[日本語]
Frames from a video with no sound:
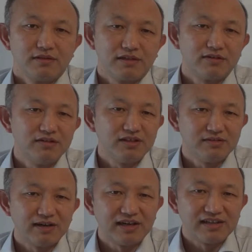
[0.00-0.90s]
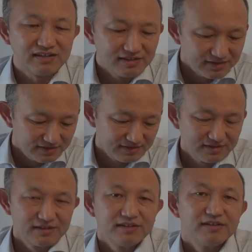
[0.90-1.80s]
えー、こんにちは、
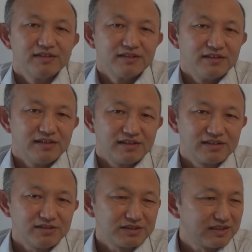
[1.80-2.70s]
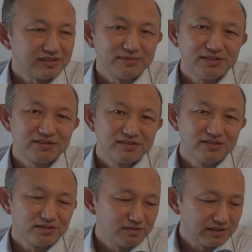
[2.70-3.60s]
えー、今日久しぶりのこ
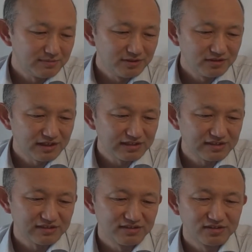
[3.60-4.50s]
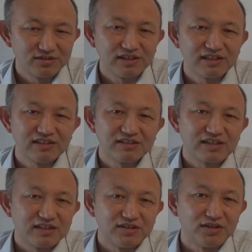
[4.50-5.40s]
のホワイトボード解説の動画なんです
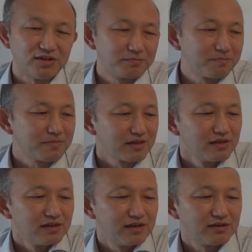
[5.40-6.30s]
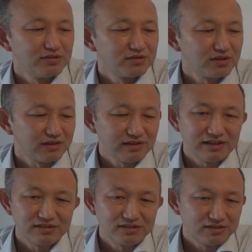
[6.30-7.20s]
けれど、えー、この動画
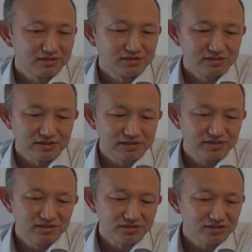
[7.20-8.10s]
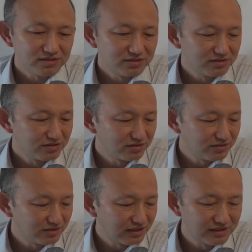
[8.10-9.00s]
はあの鉄道の
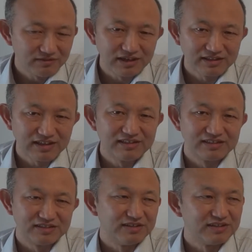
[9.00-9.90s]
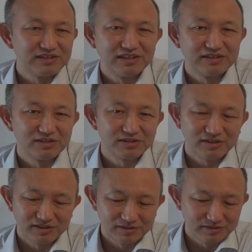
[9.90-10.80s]
動画ではないですでちょっ
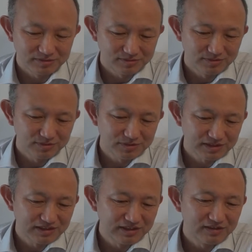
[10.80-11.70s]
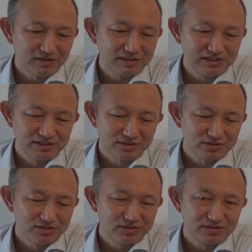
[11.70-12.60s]
とこのチャンネルでは一
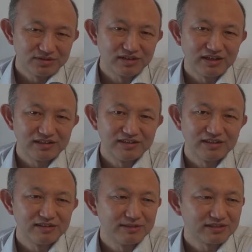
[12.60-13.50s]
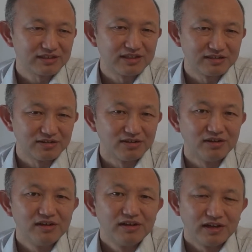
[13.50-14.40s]
色の動画になりますけれ
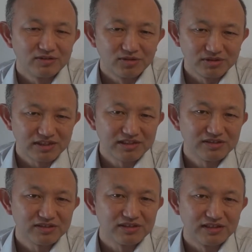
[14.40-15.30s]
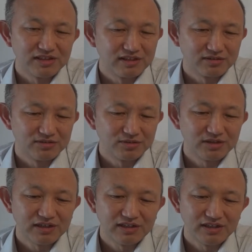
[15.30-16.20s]
どあの国際情勢ねこの
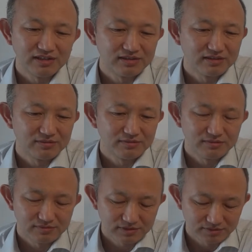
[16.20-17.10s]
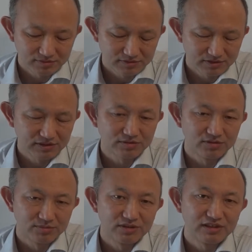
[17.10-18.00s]
ウクライナあの侵攻
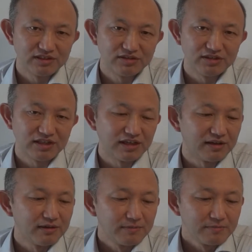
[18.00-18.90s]
の問題について、